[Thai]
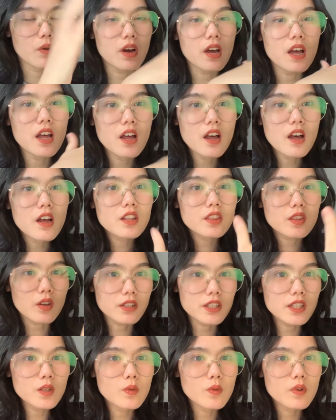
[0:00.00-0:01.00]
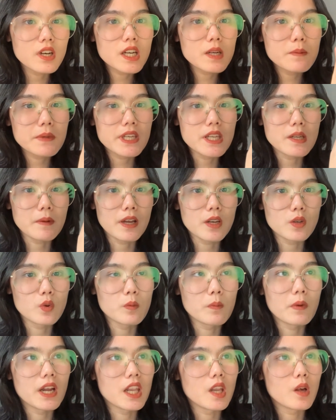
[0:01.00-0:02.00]
ว่าตอนที่รู้ก็คือมีทีมงานโท
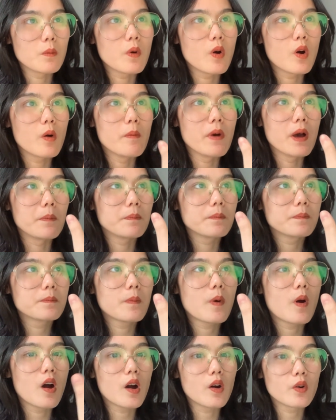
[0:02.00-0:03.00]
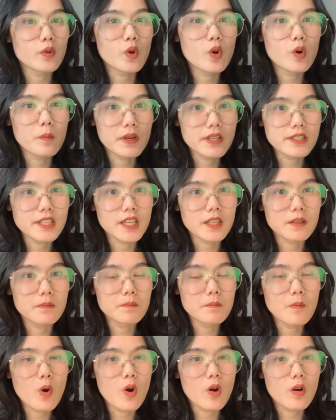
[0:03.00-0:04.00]
รมาแล้ว พอแบบ พอเขาโทรมาเสร็จ
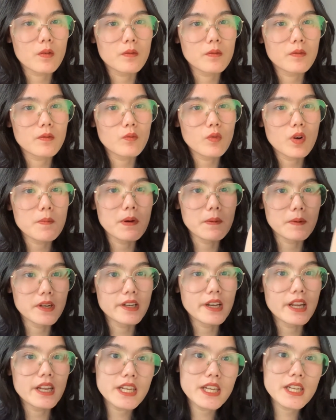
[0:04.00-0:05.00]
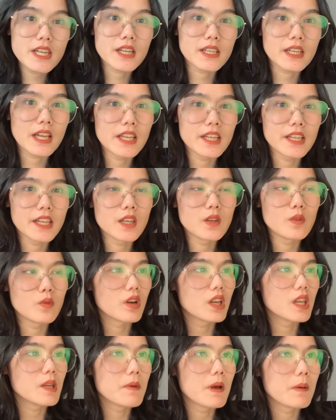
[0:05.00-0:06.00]
บอกว่าแบบเออได้ที่หนึ่งนะอะไรเงี้ยหนู
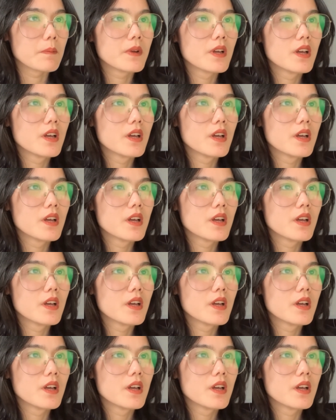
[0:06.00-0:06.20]
ก็เลยแบบ